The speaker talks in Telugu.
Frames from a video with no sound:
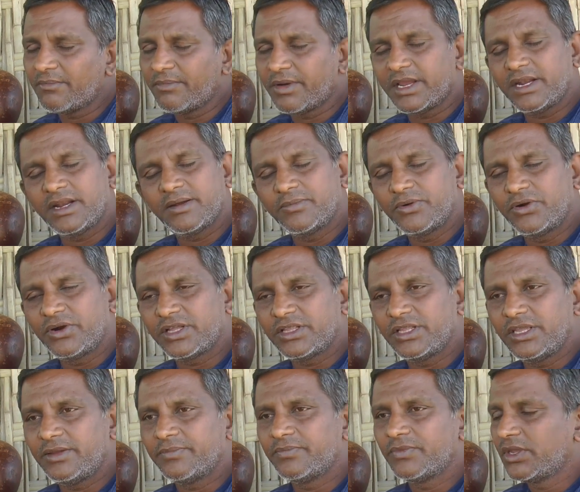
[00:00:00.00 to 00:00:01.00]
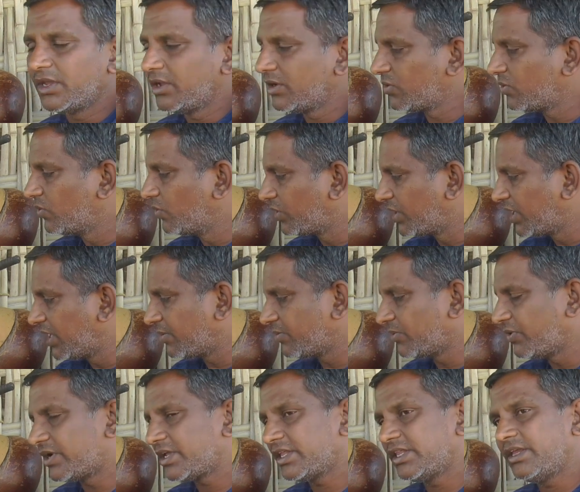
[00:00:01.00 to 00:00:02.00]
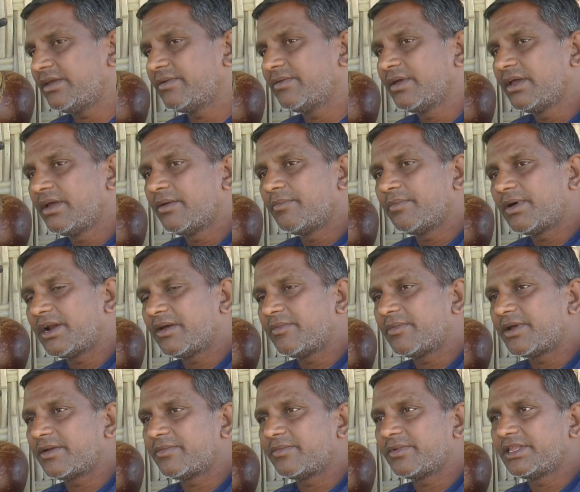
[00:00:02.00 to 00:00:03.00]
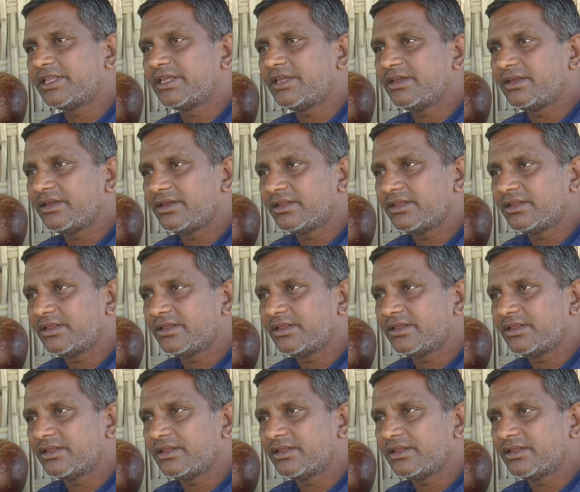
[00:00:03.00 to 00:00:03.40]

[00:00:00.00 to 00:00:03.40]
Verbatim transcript: మైనం ఉంటుంది గుగ్గిలం ఉంటుంది మళ్ళీ మనం అది